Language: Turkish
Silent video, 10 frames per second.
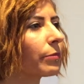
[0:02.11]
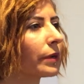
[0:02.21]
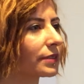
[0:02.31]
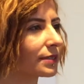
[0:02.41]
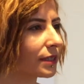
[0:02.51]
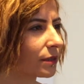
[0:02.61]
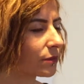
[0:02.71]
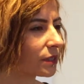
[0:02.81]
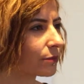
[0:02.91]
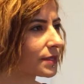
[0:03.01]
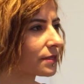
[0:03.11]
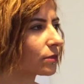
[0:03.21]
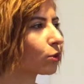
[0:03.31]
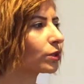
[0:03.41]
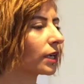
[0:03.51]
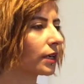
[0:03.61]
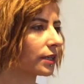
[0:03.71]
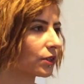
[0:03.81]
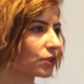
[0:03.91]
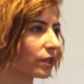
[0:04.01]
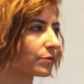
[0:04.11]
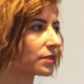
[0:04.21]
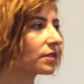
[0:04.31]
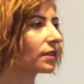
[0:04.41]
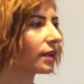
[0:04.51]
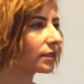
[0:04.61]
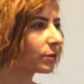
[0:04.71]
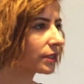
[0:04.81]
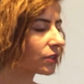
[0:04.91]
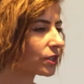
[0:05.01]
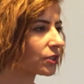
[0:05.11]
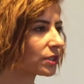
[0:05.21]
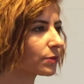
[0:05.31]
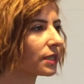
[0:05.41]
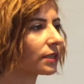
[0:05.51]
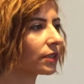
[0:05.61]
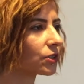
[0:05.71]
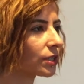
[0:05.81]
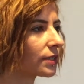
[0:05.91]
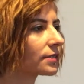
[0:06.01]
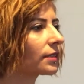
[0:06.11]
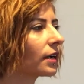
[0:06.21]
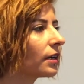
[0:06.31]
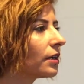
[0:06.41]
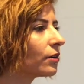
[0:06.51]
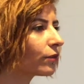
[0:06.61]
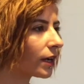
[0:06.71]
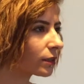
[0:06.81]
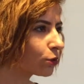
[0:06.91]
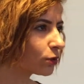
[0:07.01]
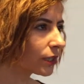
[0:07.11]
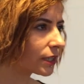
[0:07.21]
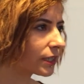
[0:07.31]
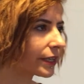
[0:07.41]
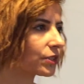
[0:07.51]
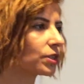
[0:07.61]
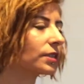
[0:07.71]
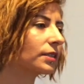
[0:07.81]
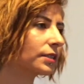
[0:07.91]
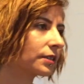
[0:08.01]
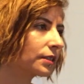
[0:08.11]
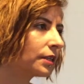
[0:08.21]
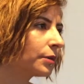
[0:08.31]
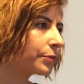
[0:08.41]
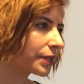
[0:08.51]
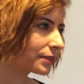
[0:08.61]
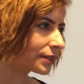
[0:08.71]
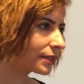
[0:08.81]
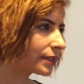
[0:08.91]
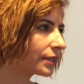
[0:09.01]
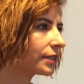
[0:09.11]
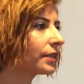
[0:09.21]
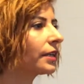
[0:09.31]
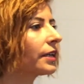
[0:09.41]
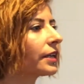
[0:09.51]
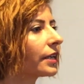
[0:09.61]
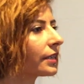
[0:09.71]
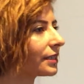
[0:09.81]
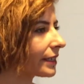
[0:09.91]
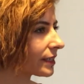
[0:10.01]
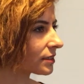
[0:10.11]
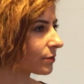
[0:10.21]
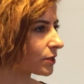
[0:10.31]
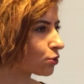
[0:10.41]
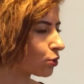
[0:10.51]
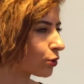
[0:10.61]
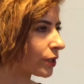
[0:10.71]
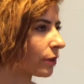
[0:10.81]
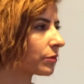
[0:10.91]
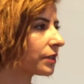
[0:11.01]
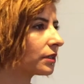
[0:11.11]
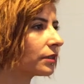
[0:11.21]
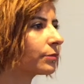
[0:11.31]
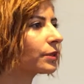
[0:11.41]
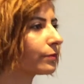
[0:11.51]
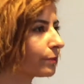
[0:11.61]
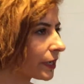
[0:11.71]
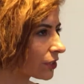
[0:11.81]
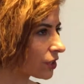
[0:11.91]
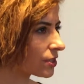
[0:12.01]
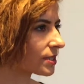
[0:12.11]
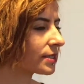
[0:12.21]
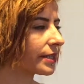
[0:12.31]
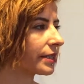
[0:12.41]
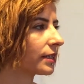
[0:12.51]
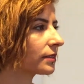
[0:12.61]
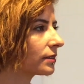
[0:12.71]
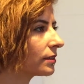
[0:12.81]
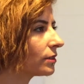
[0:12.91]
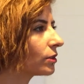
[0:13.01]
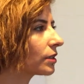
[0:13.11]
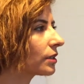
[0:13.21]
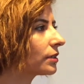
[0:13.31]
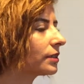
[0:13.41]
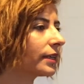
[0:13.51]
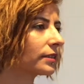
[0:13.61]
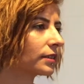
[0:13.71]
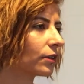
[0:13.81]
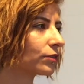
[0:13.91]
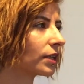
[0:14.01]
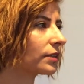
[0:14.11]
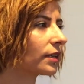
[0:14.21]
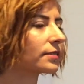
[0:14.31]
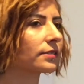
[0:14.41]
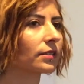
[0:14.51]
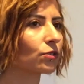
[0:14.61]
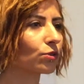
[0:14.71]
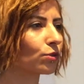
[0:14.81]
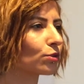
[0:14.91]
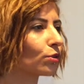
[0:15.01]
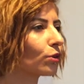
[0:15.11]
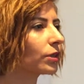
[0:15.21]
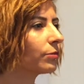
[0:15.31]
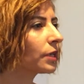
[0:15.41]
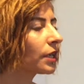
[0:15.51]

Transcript: Hem bazı deneyimlerimizin ortak arkadaşlarımızın yıllardır birlikte çalıştığımız arkadaşların aslında farklı yönleriyle yaşadıkları pratikleri e, dile getirmesi çok önemliydi. Bir bakış açısı da yarattı. E, diğer taraftan da aslında şunu söyleyeyim.